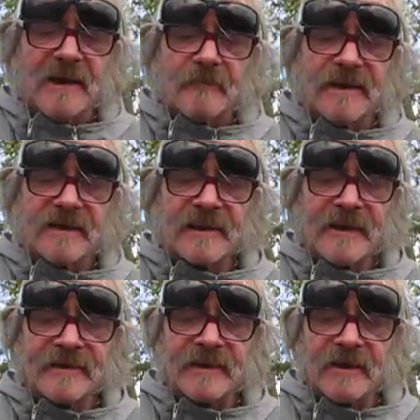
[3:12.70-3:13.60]
mit
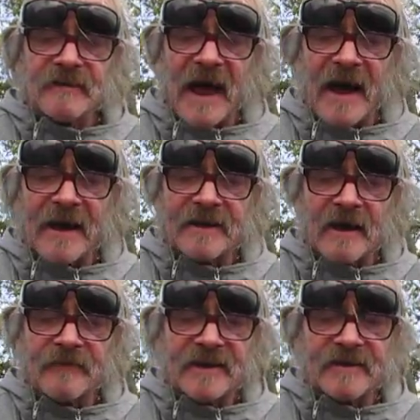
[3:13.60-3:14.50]
Letzteren ein,
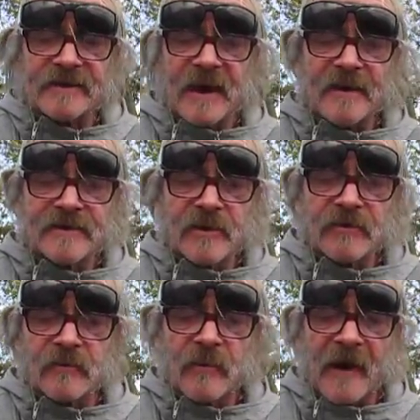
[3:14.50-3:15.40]
damit ich keinen
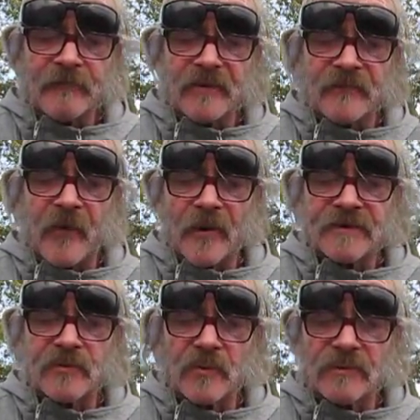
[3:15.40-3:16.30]
Sonnenbrand
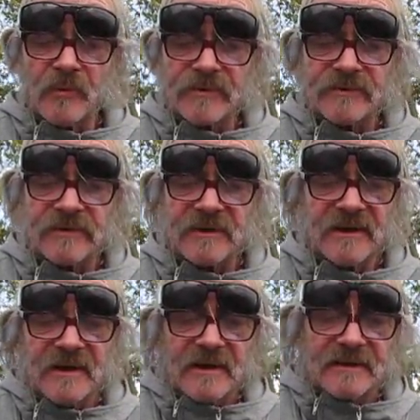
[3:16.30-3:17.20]
bevorzugen musste,
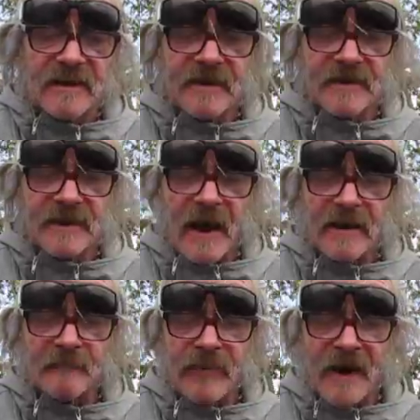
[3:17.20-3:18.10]
denn ich
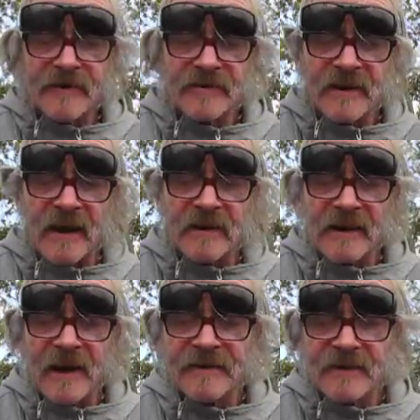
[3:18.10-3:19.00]
lag am Badestrand
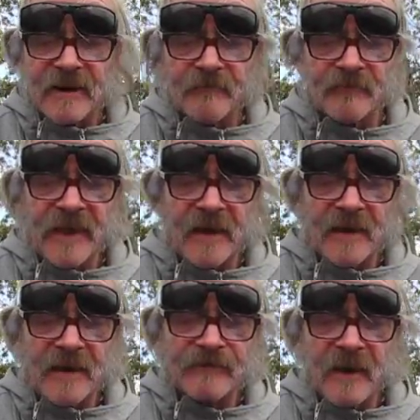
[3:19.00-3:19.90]
gleich neben
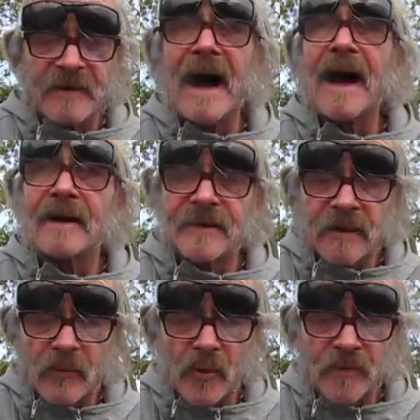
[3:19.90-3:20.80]
der
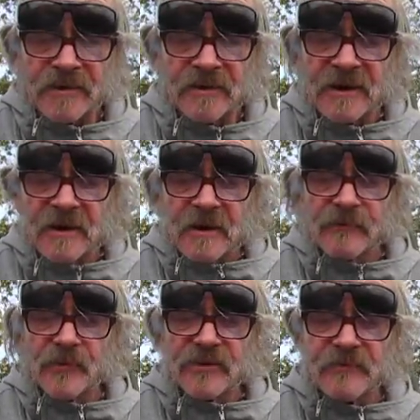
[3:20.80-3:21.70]
FKK-Garderobe,
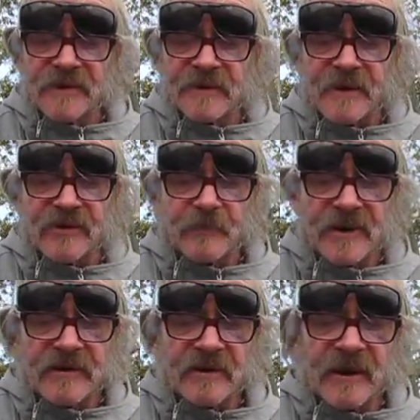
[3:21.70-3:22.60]
wo ich mir die
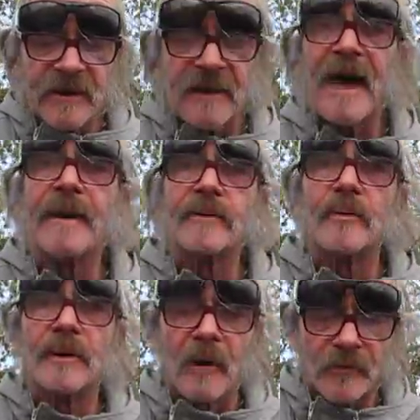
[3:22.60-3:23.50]
entsprechende
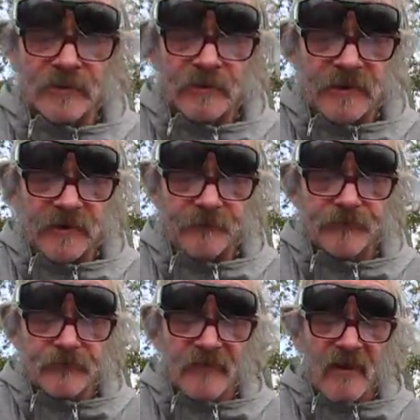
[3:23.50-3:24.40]
Entkleidung auslieh.
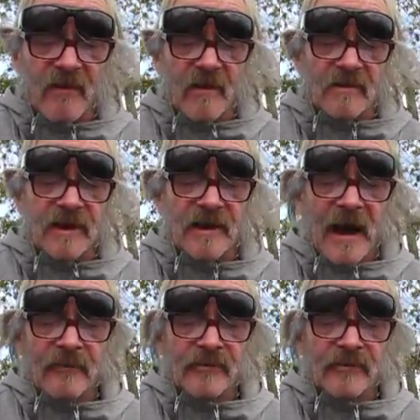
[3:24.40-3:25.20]
Gegen 8.47